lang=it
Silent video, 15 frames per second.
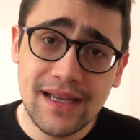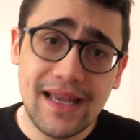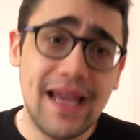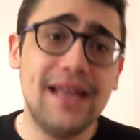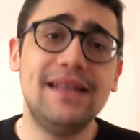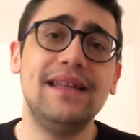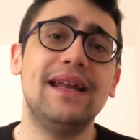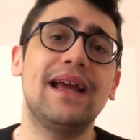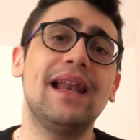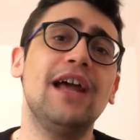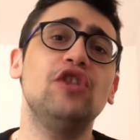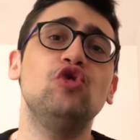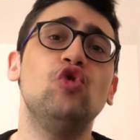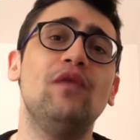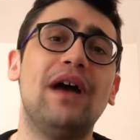e dire che
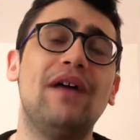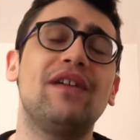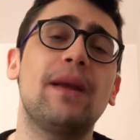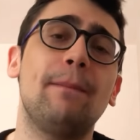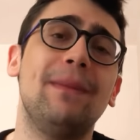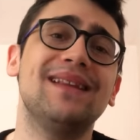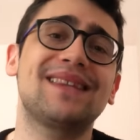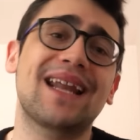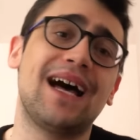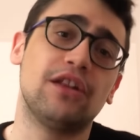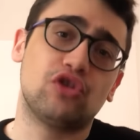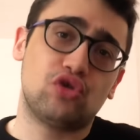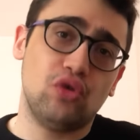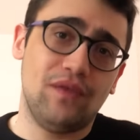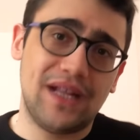la Juve avrebbe
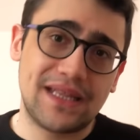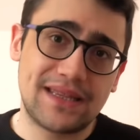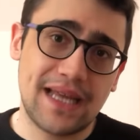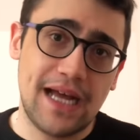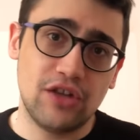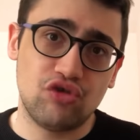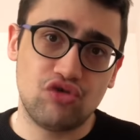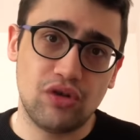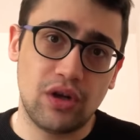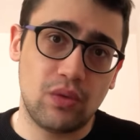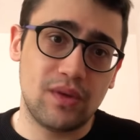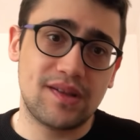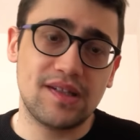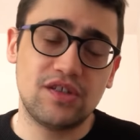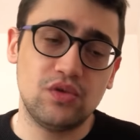tratto vantaggio da
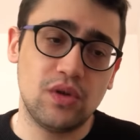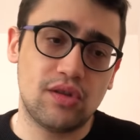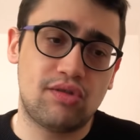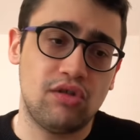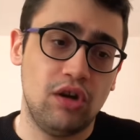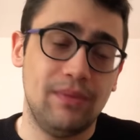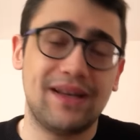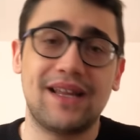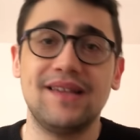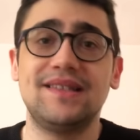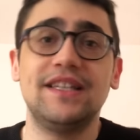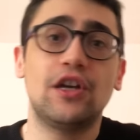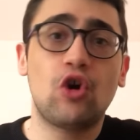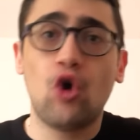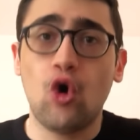questa situazione perché
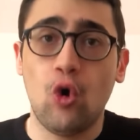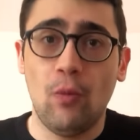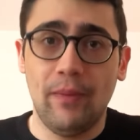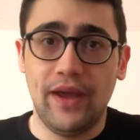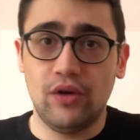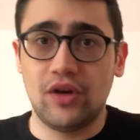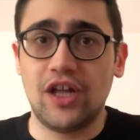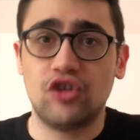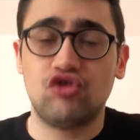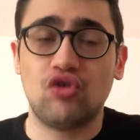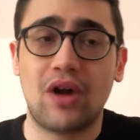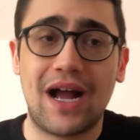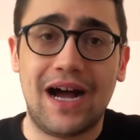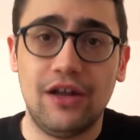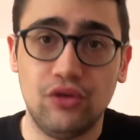siccome non ha
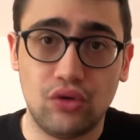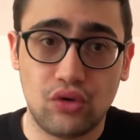giocato,